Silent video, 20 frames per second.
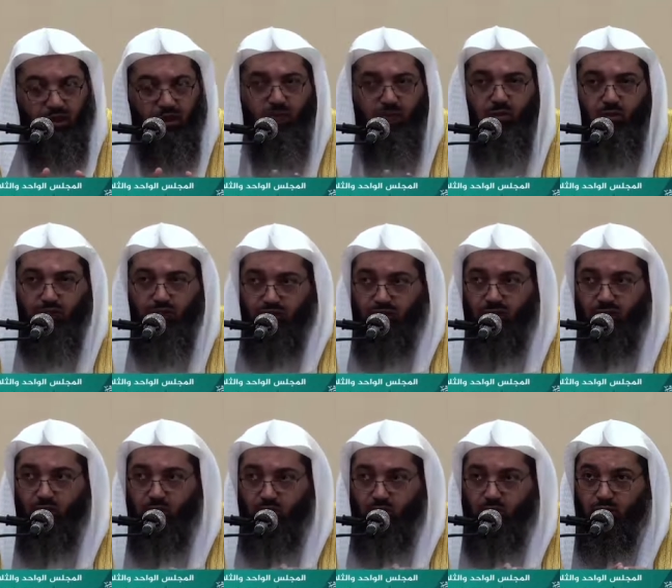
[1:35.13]
أن يكون
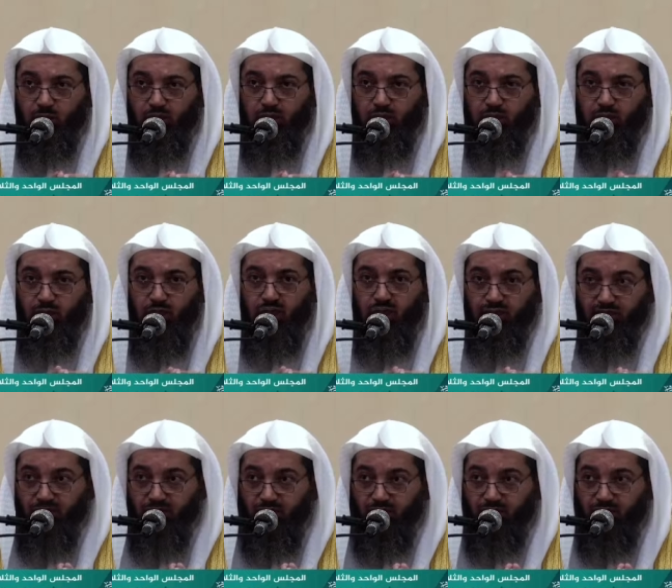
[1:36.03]
عنده
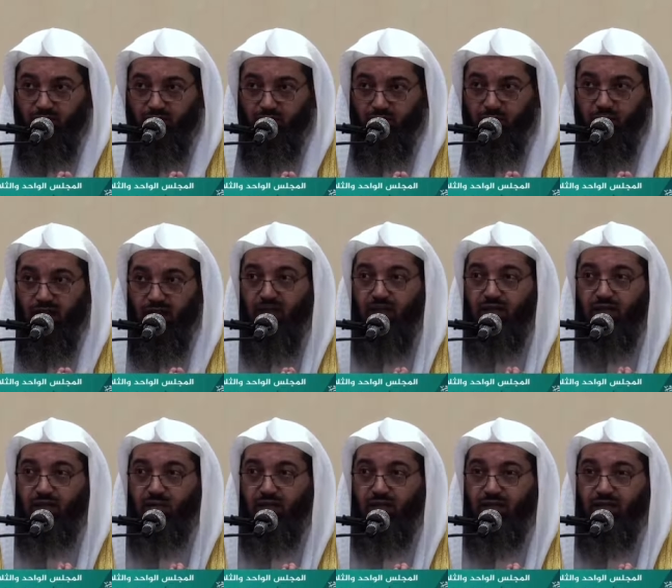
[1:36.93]
معرفة
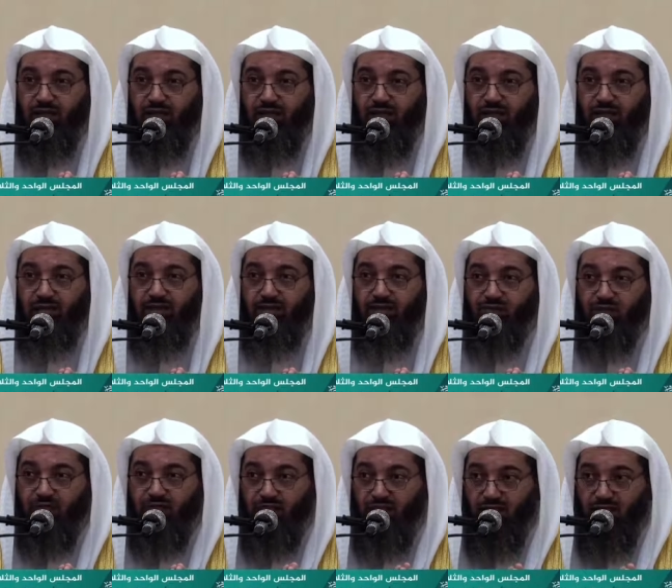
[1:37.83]
بغالب
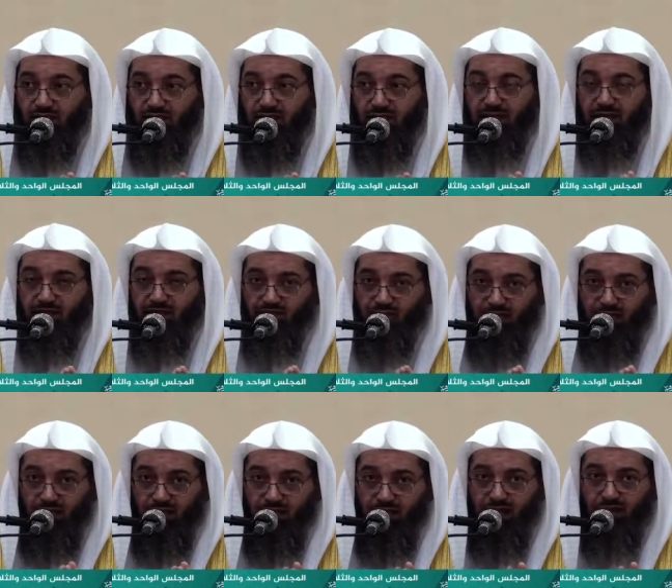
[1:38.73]
التفصيل
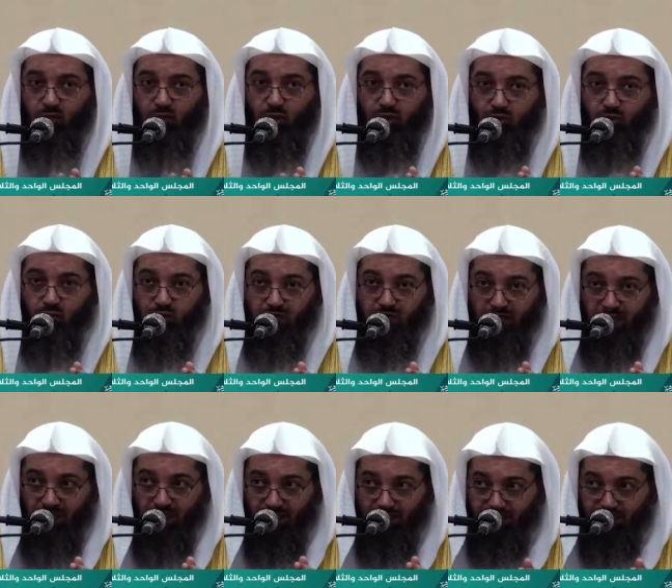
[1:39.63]
التفصيلات
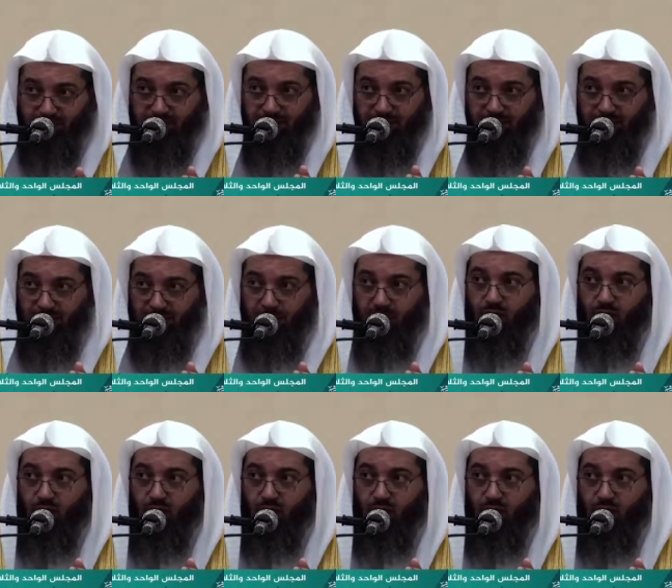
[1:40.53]
والجزئيات